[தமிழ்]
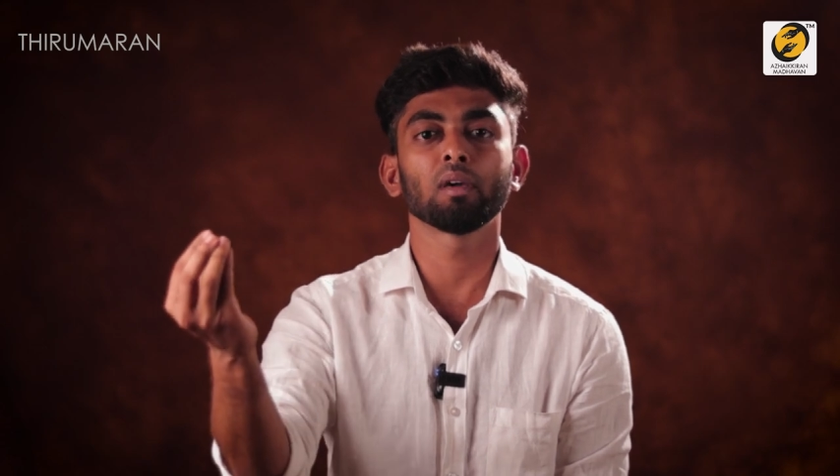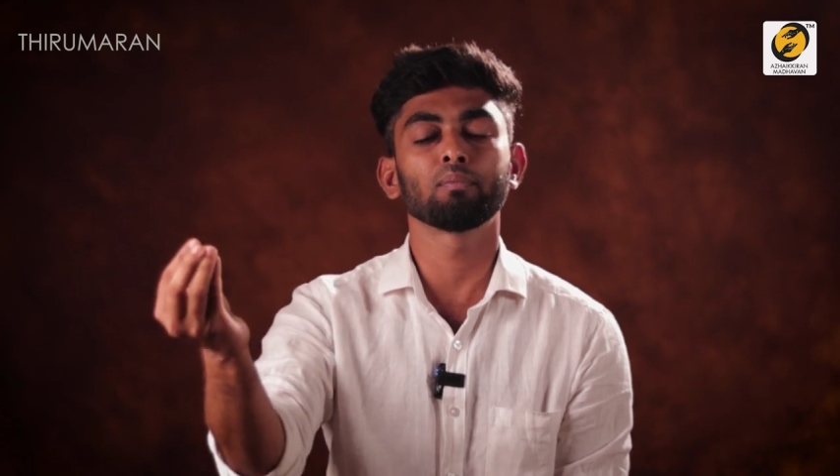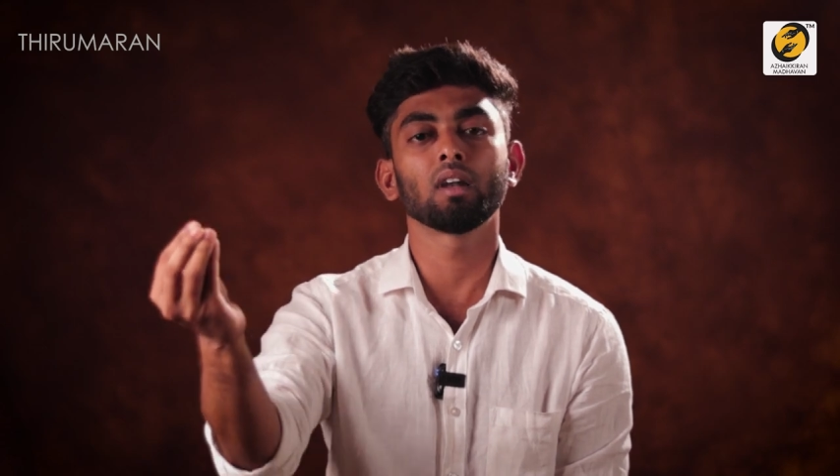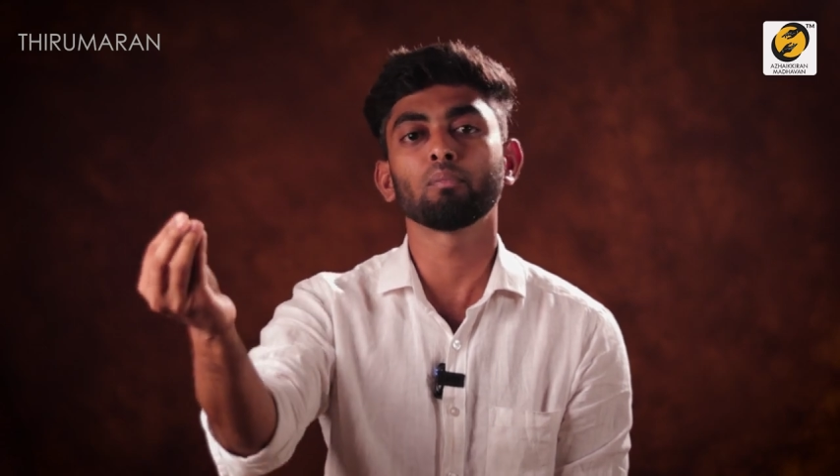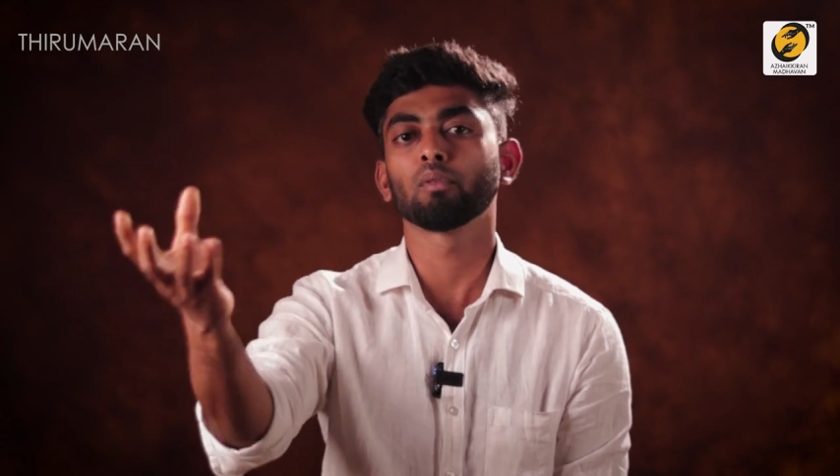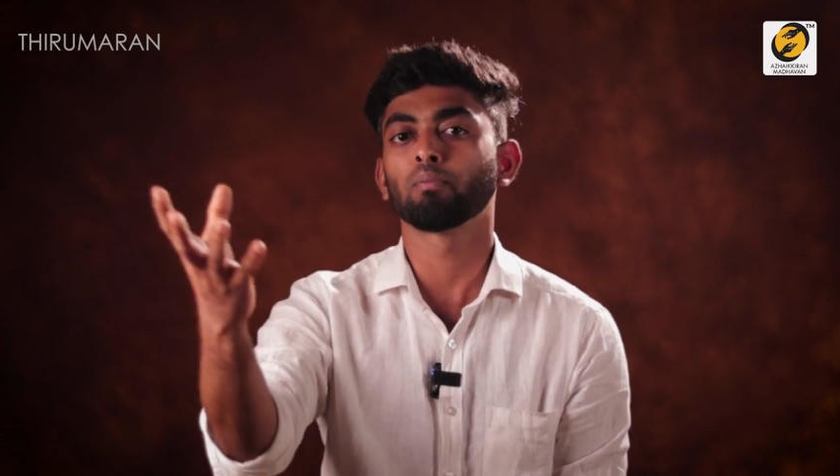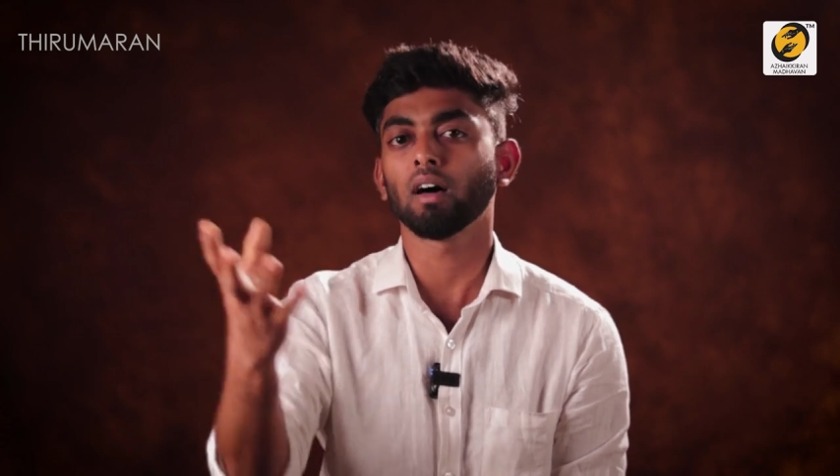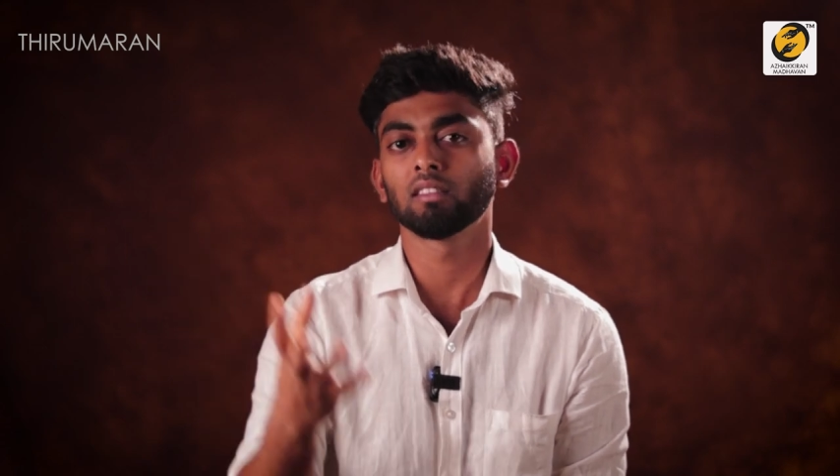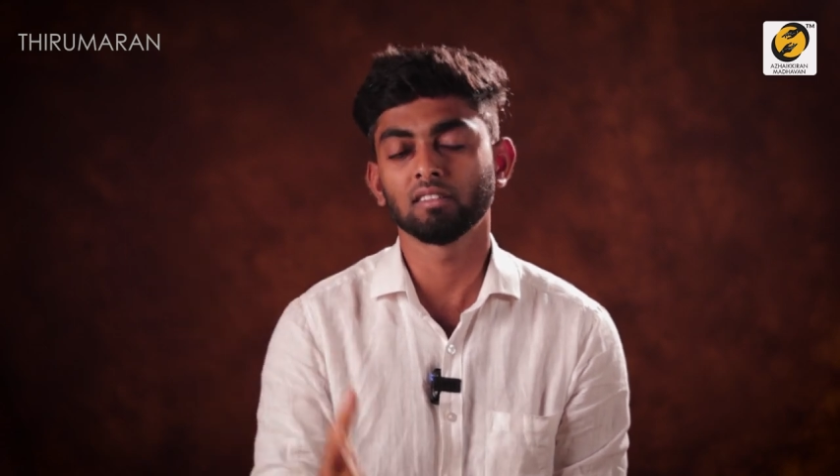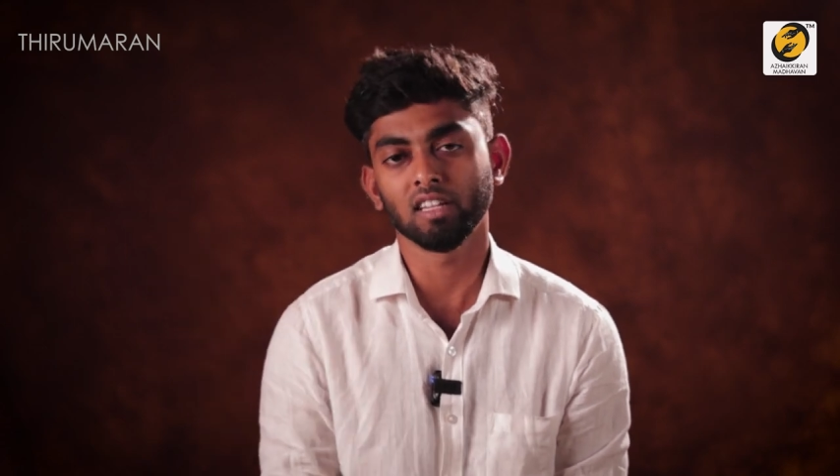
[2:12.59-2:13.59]
அமைப்பில் போய்
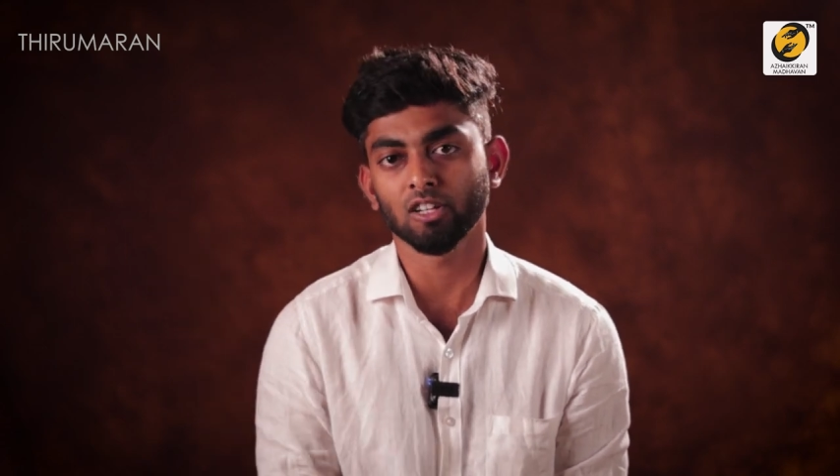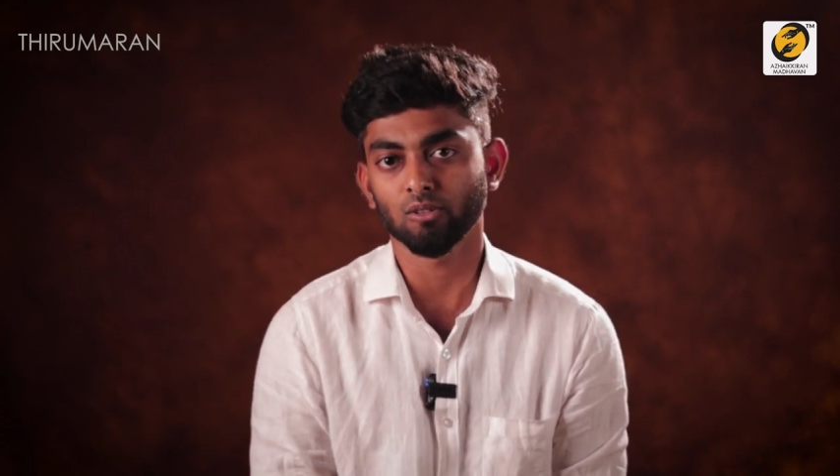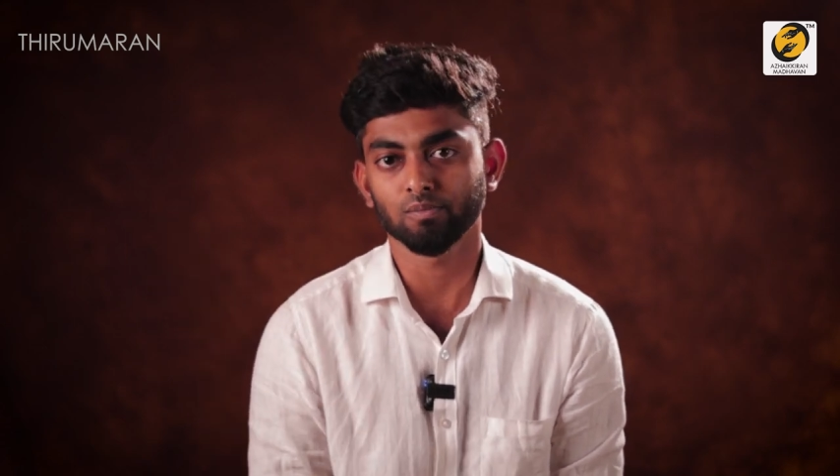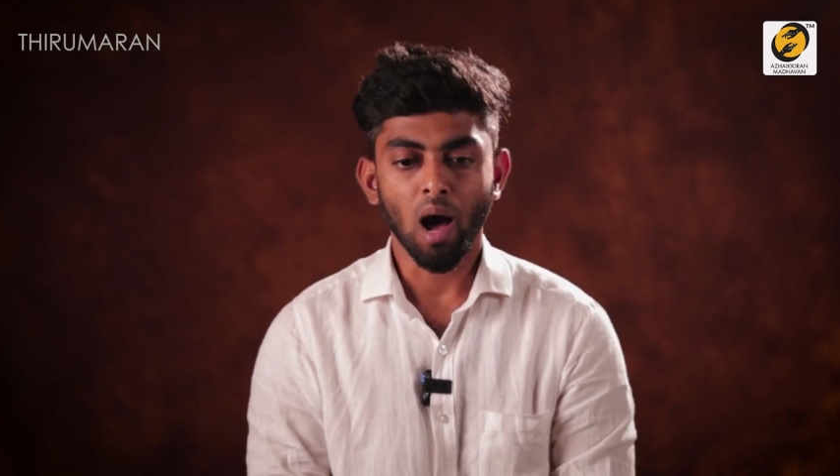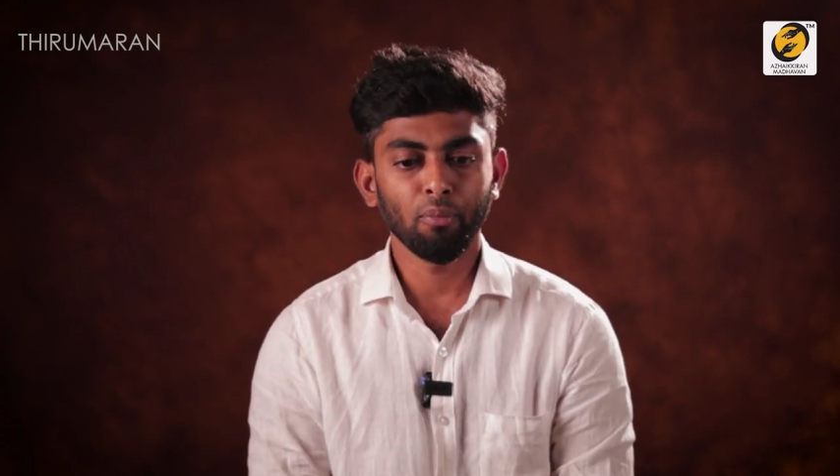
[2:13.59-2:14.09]
பார்த்து சேர்க்கணும்